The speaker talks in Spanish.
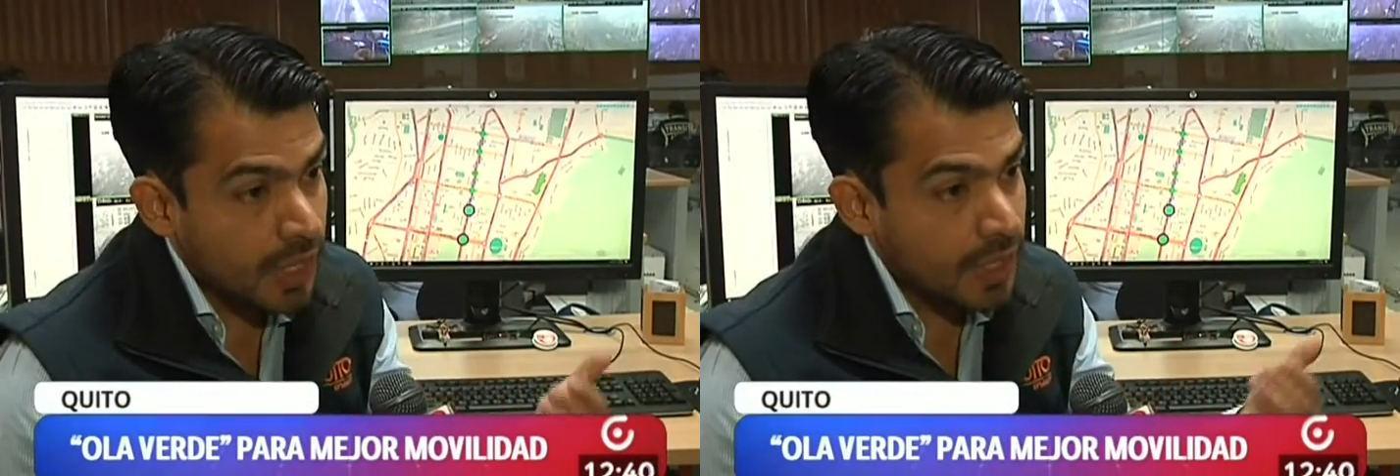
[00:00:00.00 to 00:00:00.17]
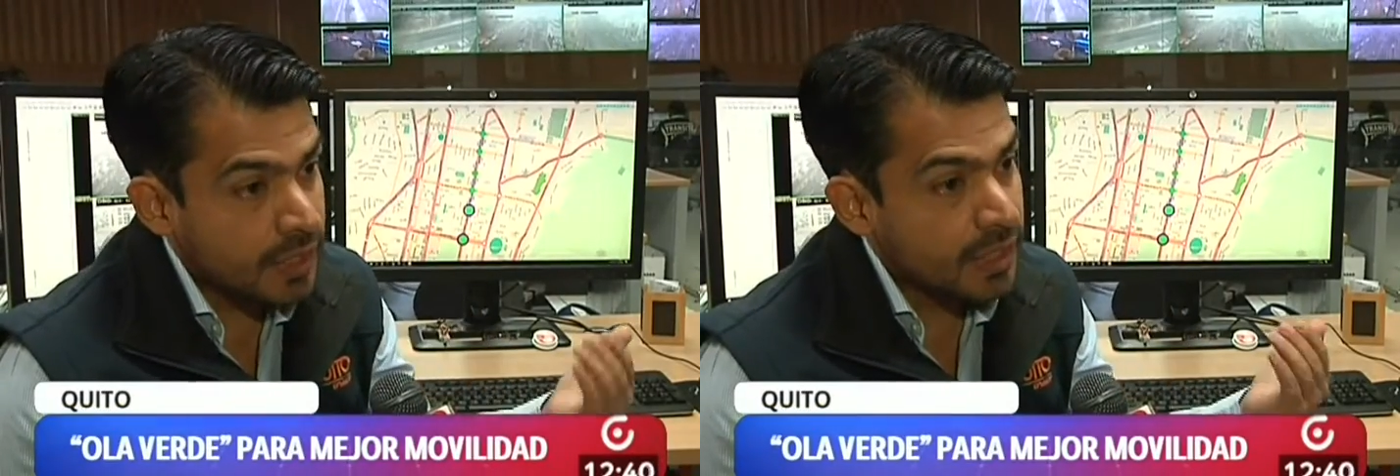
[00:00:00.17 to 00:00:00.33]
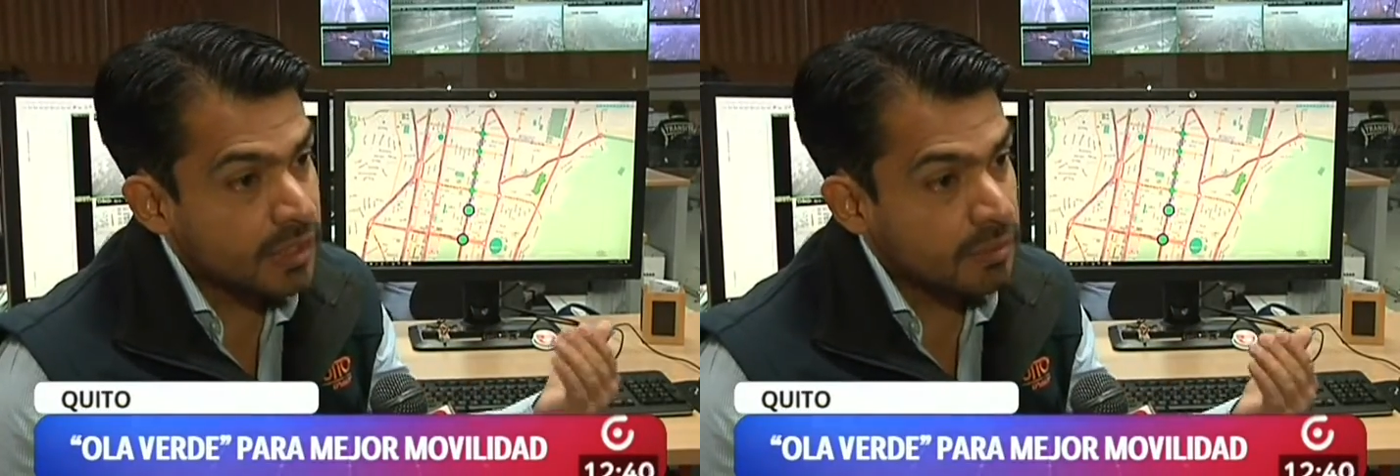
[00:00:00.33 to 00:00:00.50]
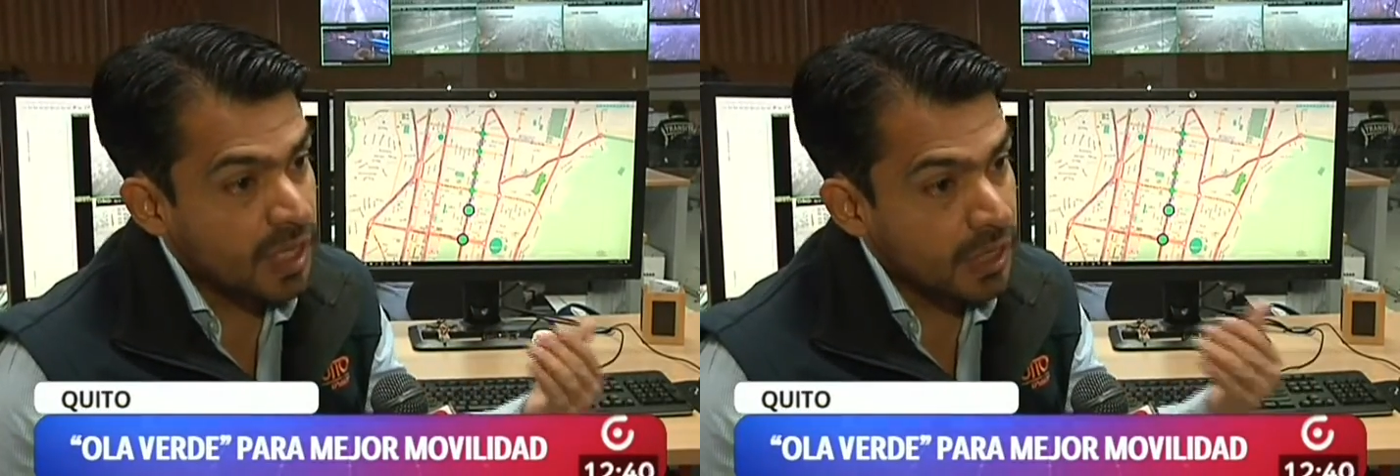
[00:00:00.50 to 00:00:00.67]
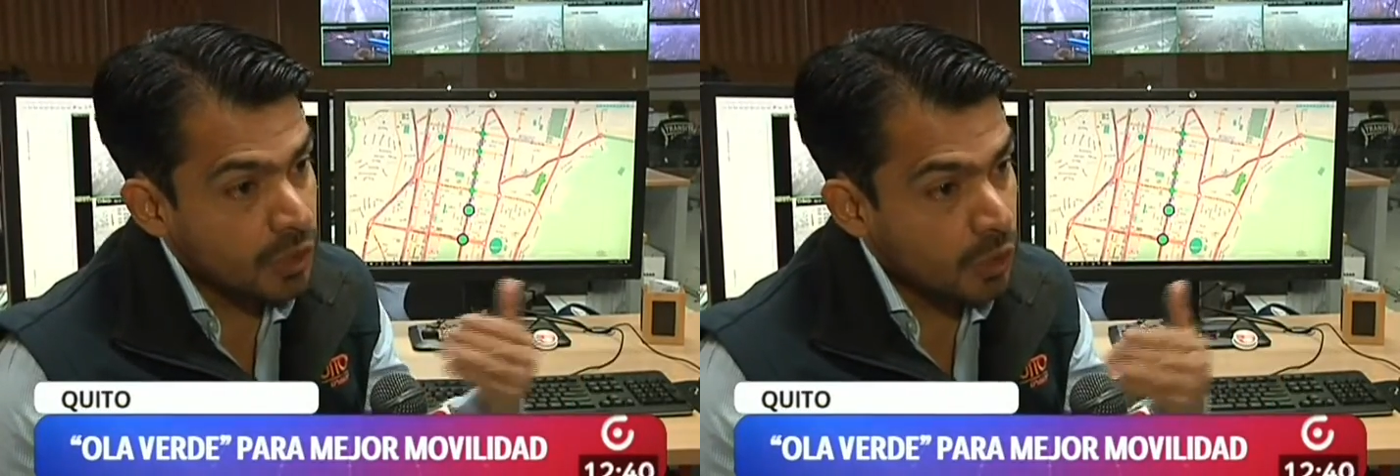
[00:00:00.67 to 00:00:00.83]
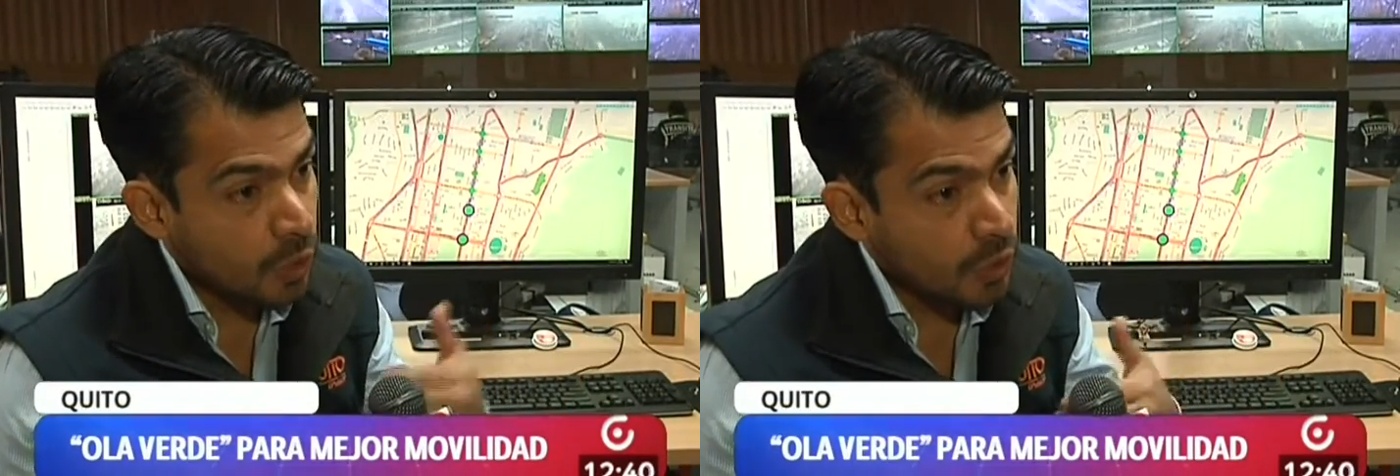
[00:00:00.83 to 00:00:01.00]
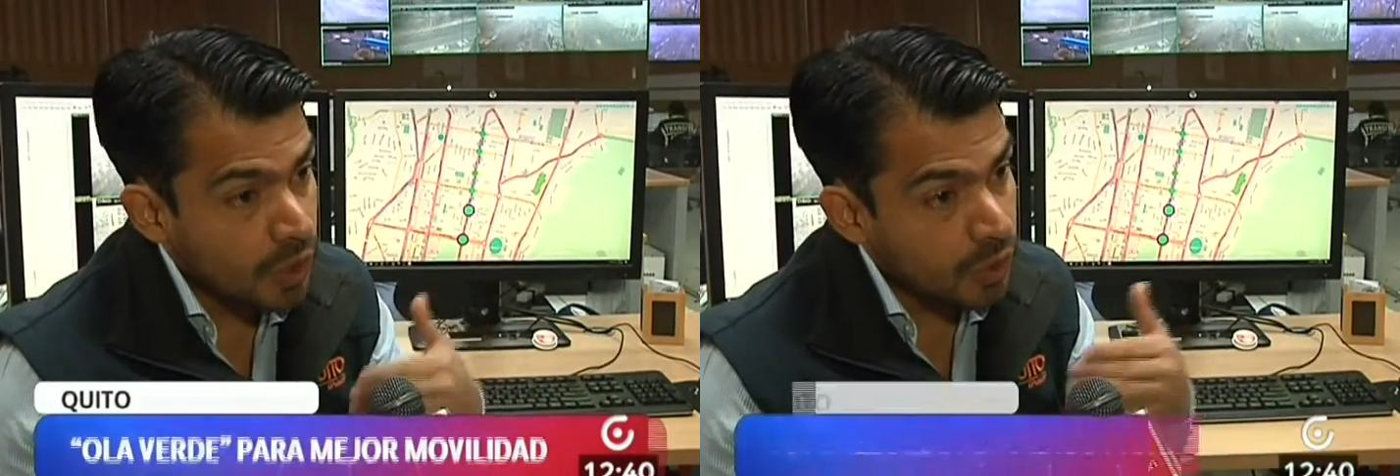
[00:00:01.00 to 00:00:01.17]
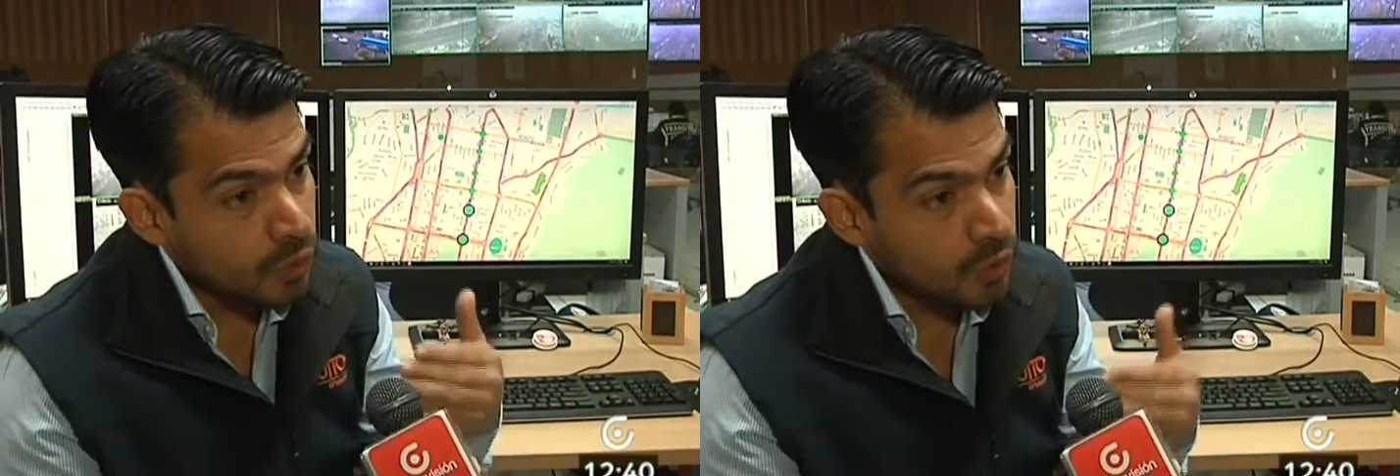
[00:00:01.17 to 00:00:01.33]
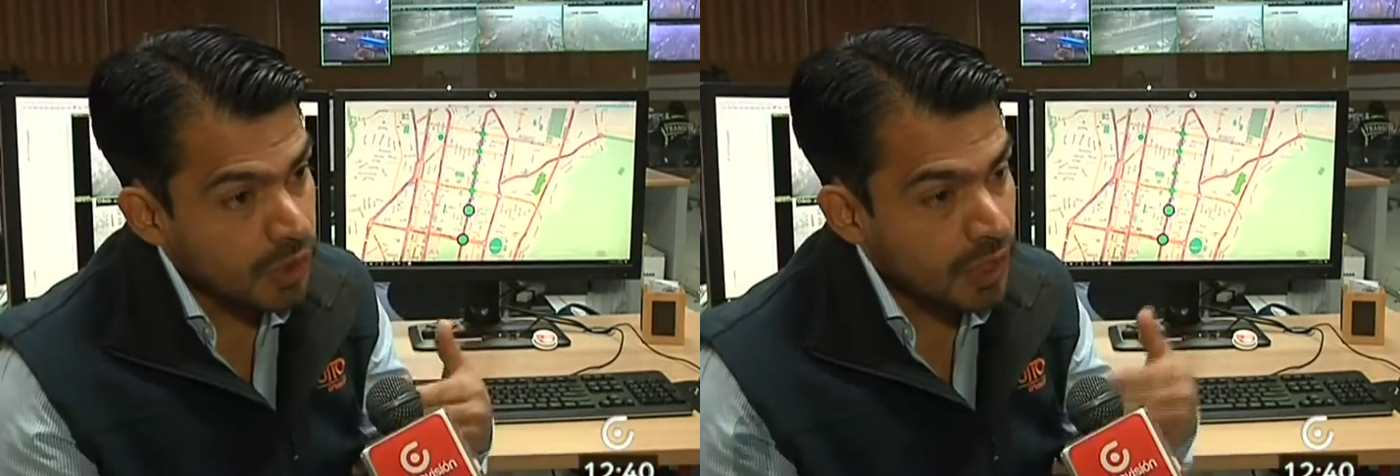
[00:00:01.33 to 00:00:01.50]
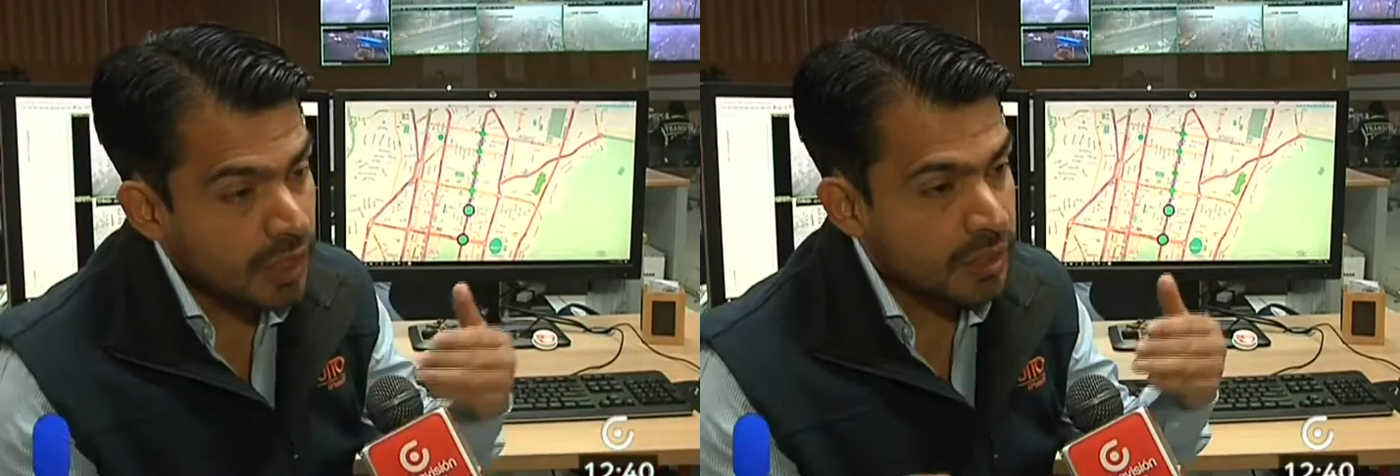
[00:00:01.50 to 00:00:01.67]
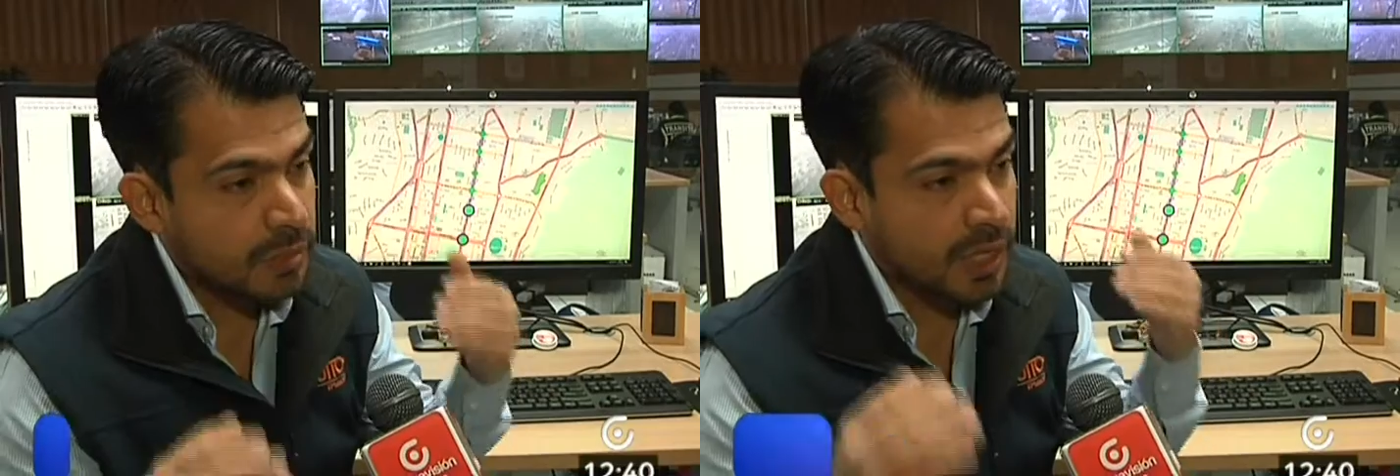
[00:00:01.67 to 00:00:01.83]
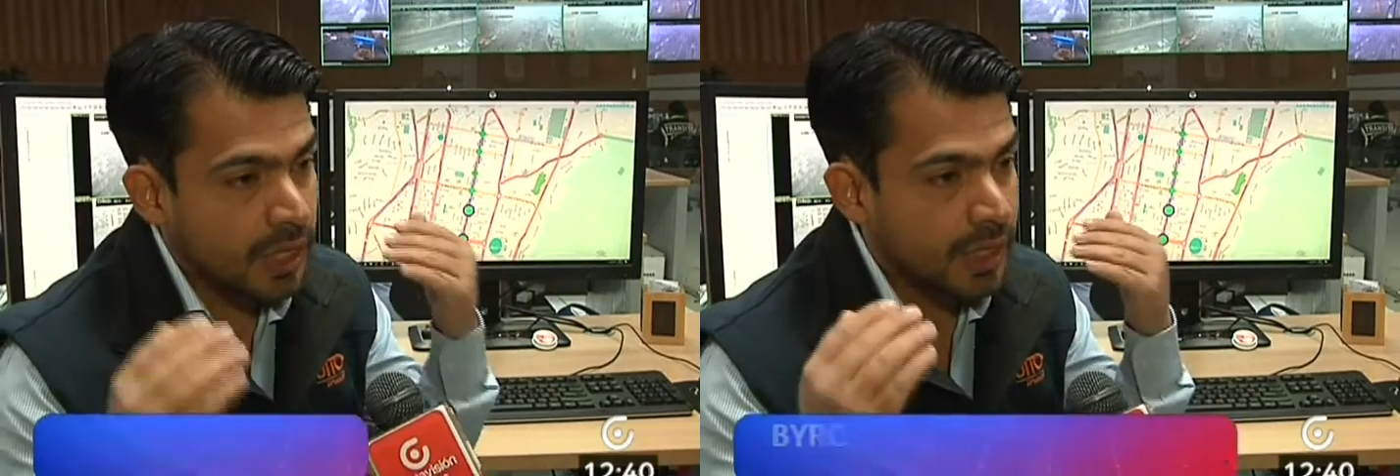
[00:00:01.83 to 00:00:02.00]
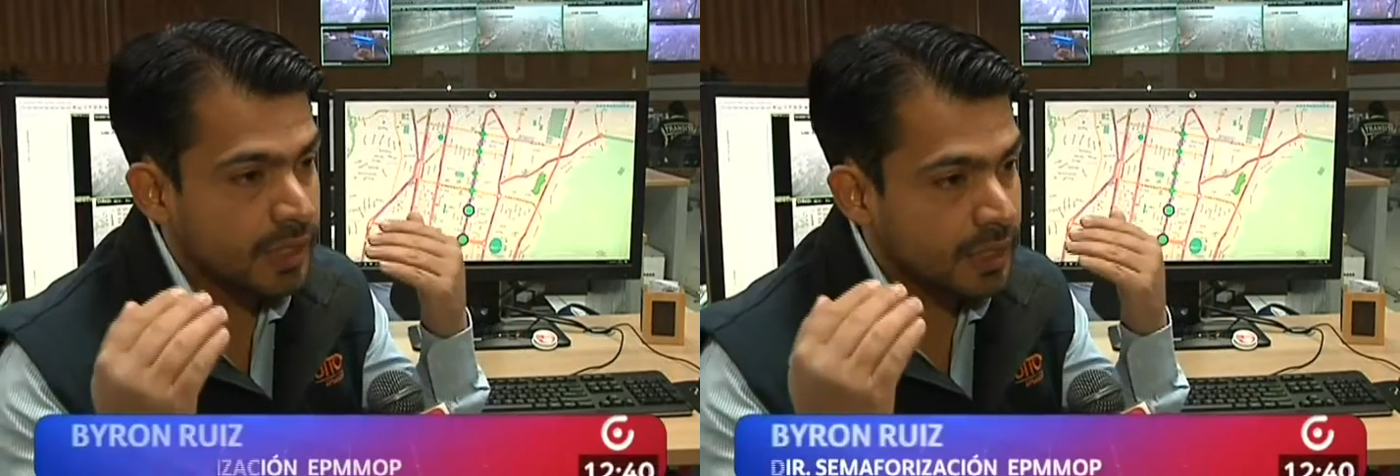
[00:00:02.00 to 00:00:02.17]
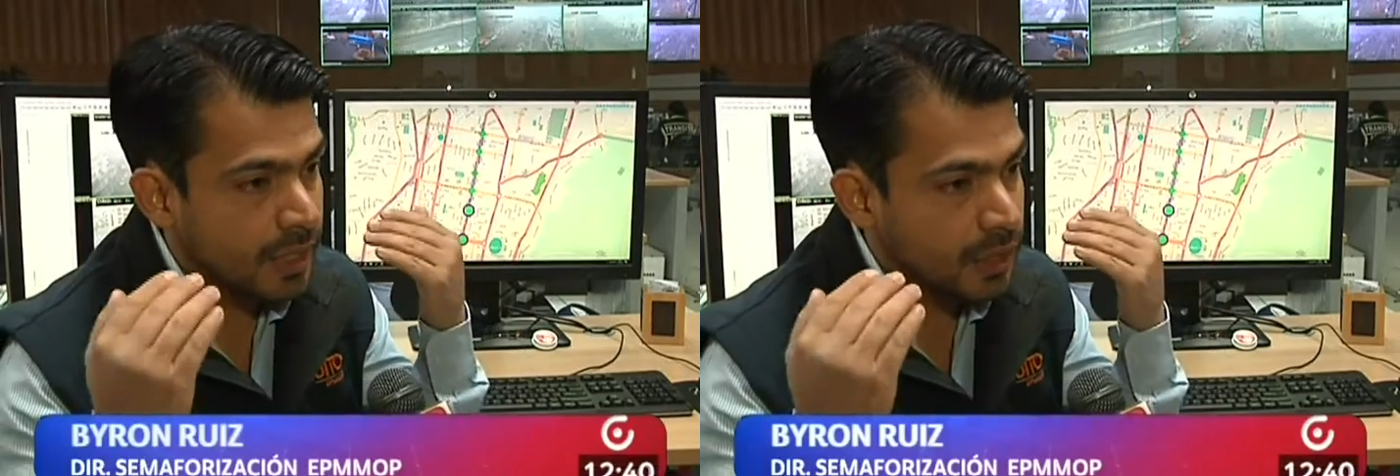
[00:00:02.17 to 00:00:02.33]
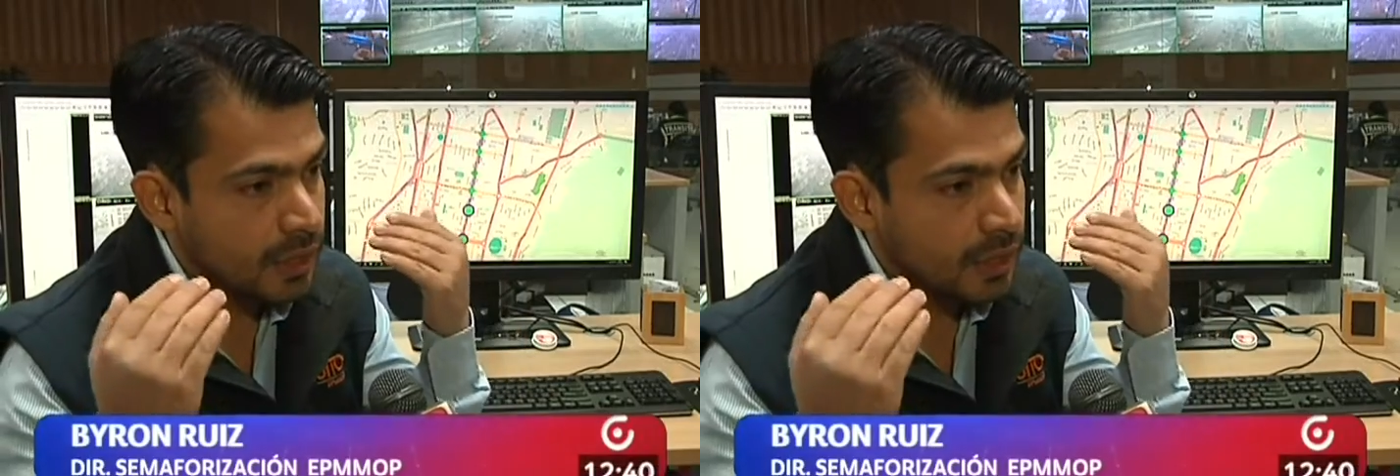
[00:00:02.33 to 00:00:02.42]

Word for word: a estas vías longitudinales para que se,